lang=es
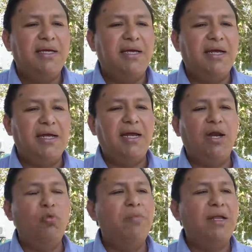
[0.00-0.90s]
eh, el
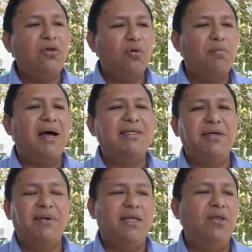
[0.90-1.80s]
aumento más
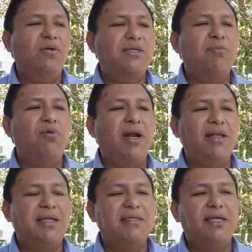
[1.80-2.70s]
de vendedores
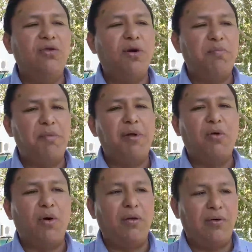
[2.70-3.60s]
ambulantes dentro del
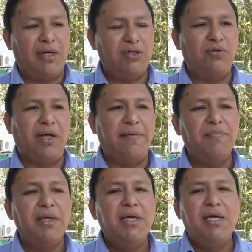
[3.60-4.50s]
primer cuadro de la ciudad.
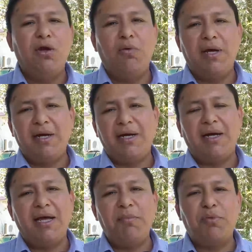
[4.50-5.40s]
Y lo voy a
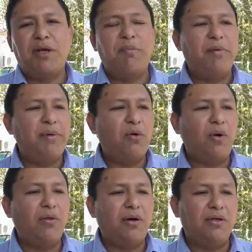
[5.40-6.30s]
recalcar porque el primer
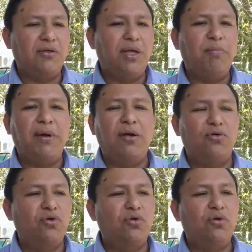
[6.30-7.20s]
cuadro de la ciudad para
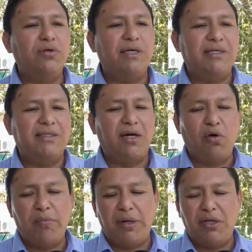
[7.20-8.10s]
nosotros está
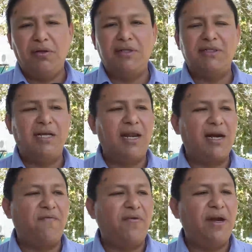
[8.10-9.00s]
comprendido desde la
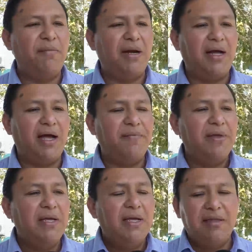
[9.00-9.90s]
Rafael Melgar,
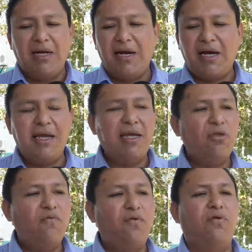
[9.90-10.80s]
de la calle
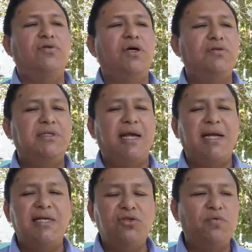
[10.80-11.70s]
Adolfo Rosado
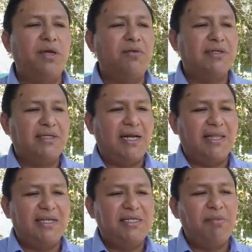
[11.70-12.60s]
Salas, subiendo hasta la
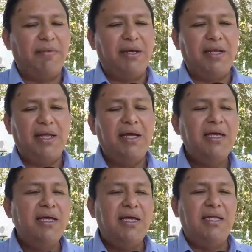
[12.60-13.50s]
décima avenida
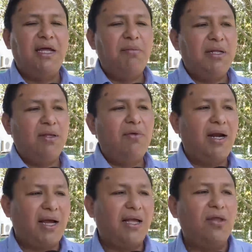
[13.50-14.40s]
y terminando en
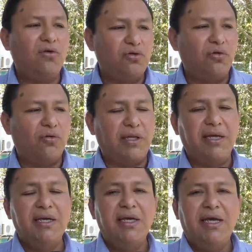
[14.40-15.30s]
la calle 2 Norte.
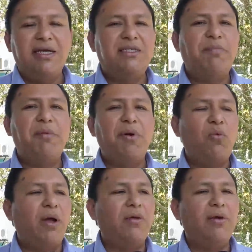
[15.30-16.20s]
Este primer
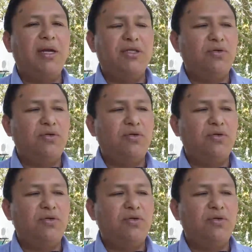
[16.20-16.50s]
cuadro de la